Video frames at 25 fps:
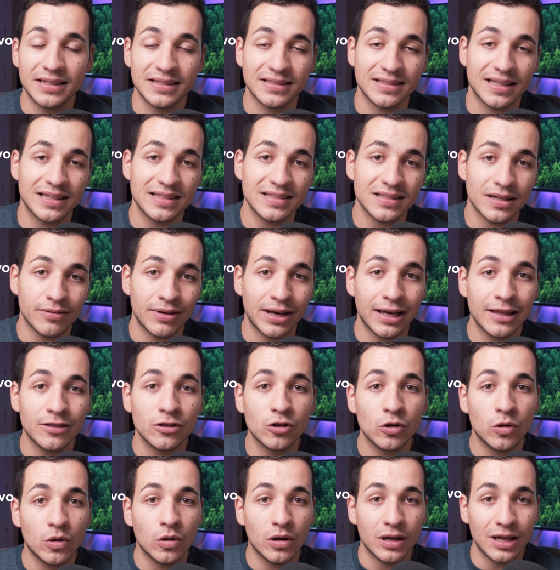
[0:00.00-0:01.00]
estás
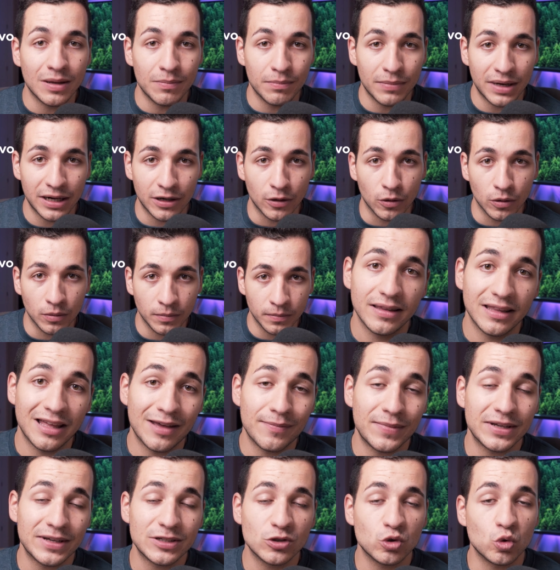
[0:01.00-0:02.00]
trabajando en vano y
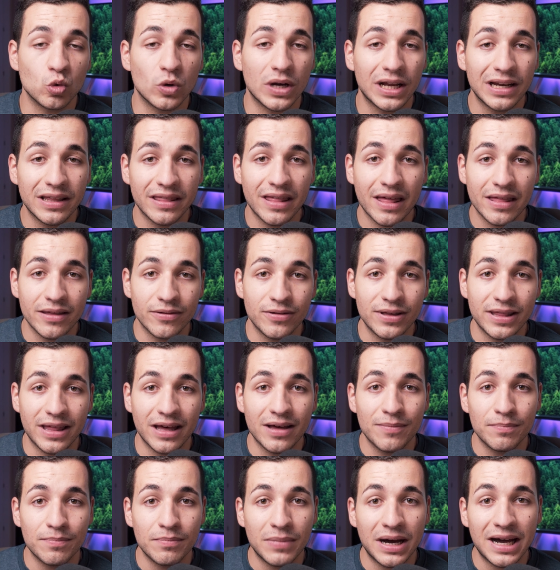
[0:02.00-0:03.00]
además tu calidad de
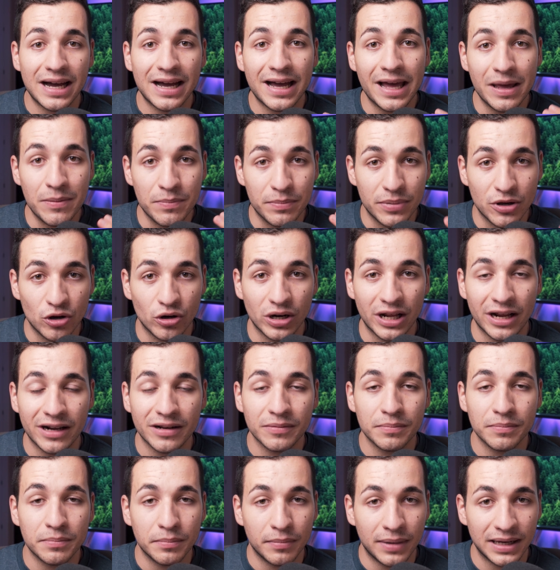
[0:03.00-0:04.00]
vida va a
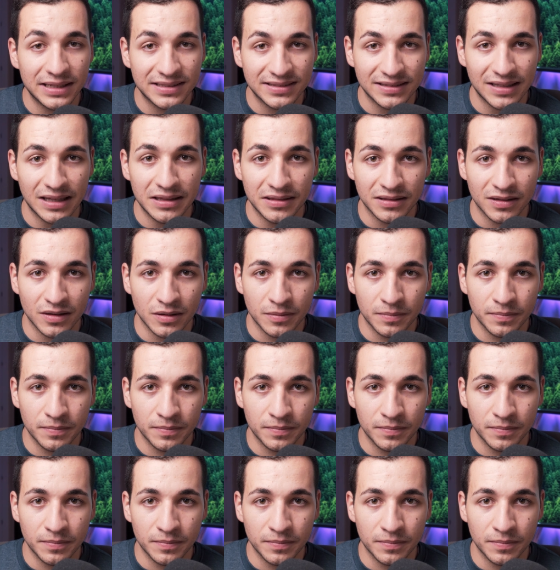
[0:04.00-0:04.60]
empeorar bastante,